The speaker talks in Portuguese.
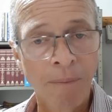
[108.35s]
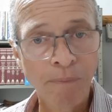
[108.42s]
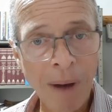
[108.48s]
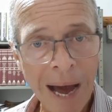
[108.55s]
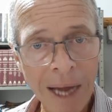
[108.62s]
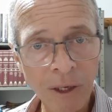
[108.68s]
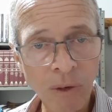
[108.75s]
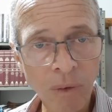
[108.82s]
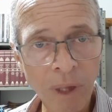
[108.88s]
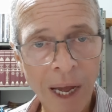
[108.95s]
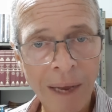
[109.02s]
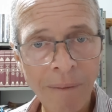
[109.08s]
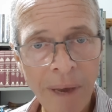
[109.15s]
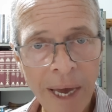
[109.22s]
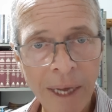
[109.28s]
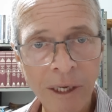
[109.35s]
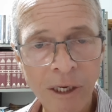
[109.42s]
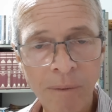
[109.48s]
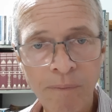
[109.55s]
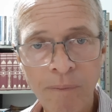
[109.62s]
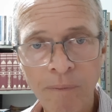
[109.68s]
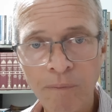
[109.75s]

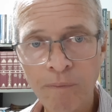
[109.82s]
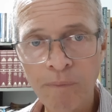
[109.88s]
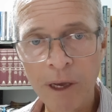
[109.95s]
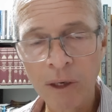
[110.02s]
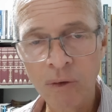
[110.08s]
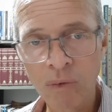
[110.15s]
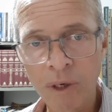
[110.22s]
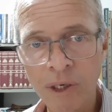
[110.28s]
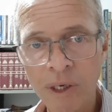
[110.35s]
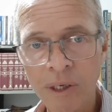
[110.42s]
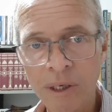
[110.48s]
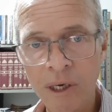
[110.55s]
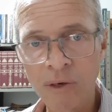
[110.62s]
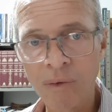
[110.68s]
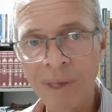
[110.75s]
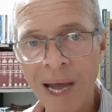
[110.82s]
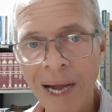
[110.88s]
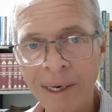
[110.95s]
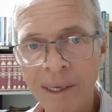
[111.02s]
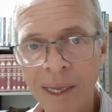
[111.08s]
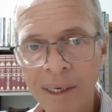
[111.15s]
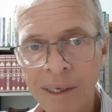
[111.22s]
Particularmente, pessoas que sejam da
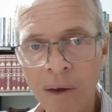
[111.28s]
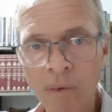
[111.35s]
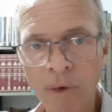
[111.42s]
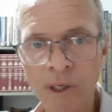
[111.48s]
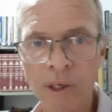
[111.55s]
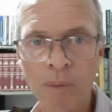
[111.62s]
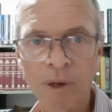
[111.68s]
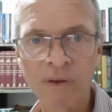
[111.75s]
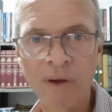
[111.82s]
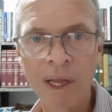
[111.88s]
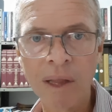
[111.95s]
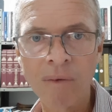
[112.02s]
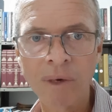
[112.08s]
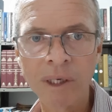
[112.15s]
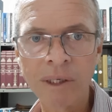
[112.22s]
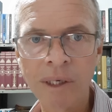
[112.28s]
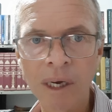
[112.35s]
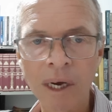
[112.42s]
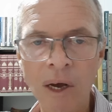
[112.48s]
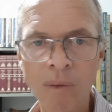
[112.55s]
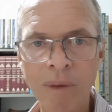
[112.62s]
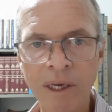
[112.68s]
área da saúde. Então pode ficar lá um
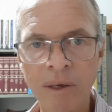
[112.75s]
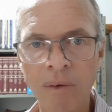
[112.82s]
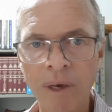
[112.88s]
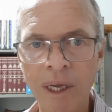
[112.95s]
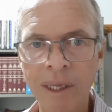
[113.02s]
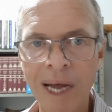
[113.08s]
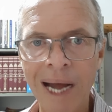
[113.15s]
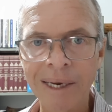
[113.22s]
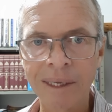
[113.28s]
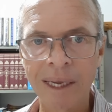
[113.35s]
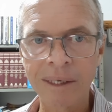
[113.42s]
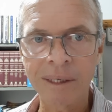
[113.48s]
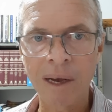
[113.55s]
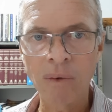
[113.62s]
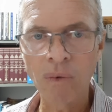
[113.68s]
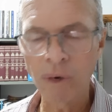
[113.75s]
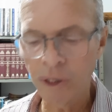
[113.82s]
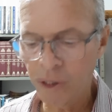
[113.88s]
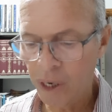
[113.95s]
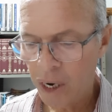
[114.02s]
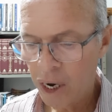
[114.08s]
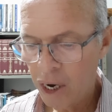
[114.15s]
ancião, mas alguém da área da
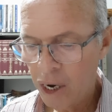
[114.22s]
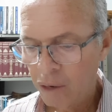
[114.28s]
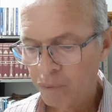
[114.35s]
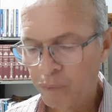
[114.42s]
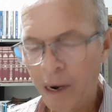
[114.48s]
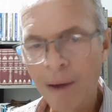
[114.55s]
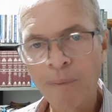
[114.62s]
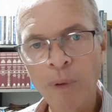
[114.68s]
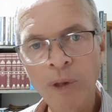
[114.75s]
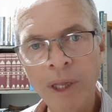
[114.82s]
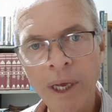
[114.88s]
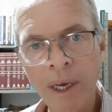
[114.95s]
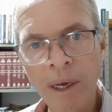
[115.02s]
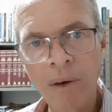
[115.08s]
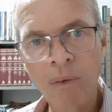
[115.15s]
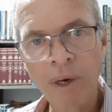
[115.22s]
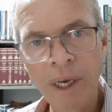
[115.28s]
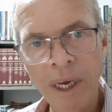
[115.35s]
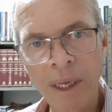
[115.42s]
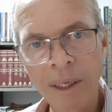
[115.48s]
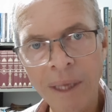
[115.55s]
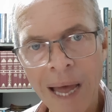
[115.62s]
saúde para poder
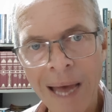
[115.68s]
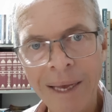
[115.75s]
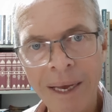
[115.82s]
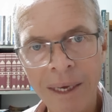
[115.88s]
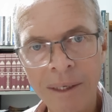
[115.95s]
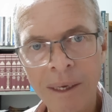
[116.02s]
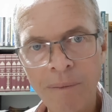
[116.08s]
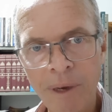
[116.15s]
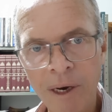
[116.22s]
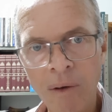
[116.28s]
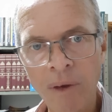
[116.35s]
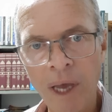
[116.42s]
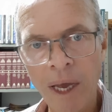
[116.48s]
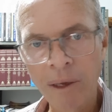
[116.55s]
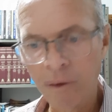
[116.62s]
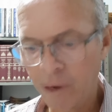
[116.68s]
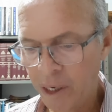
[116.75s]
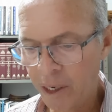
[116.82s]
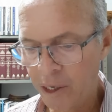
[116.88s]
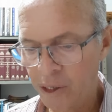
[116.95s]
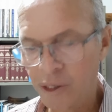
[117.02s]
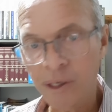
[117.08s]
orientar e receber alguém. Então a
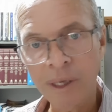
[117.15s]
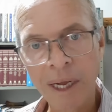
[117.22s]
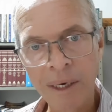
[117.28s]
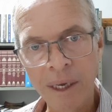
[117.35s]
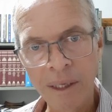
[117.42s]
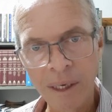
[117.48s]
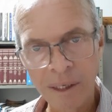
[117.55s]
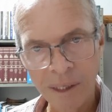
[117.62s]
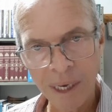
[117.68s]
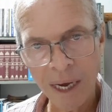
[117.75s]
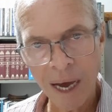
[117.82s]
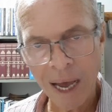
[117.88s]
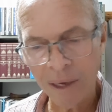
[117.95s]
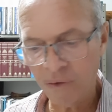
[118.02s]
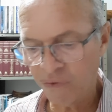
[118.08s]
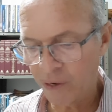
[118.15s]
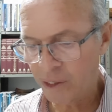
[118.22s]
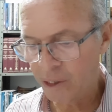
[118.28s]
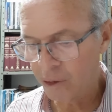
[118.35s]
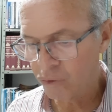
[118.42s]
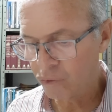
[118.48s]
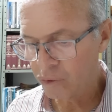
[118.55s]
igreja estaria nesse caso
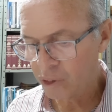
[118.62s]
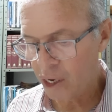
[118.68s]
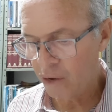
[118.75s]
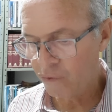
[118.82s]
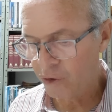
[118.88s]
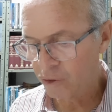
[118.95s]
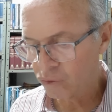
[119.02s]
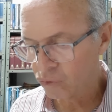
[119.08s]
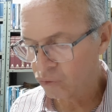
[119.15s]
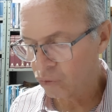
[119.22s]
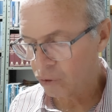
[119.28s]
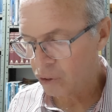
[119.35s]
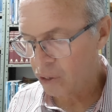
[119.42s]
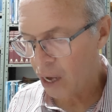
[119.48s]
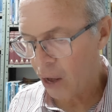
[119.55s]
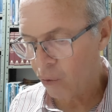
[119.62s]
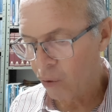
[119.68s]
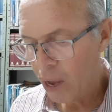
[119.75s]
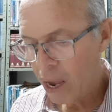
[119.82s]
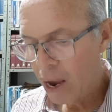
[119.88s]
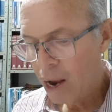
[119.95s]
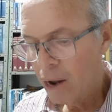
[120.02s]
fazendo um serviço social,
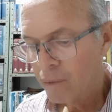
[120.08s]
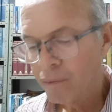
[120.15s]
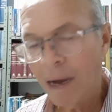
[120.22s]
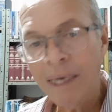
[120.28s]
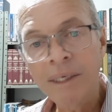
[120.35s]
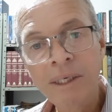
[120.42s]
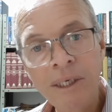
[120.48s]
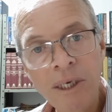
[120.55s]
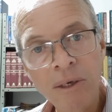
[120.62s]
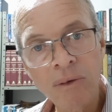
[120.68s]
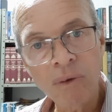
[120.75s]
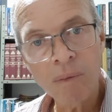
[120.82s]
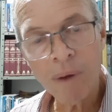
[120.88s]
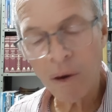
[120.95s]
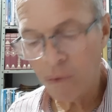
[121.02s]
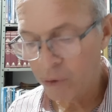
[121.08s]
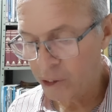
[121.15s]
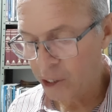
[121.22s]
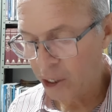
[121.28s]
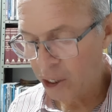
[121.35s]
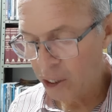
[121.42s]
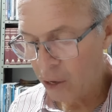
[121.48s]
mas isso é uma
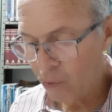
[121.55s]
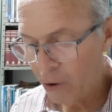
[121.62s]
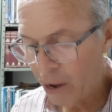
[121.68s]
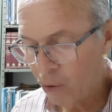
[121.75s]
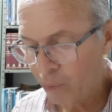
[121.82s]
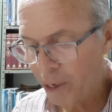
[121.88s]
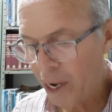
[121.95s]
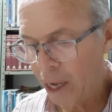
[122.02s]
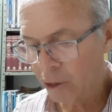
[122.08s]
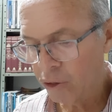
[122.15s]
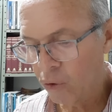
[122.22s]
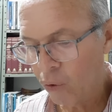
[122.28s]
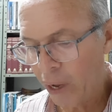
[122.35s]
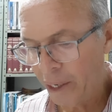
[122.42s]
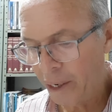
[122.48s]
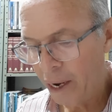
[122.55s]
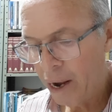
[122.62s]
coisa que não é obrigatória.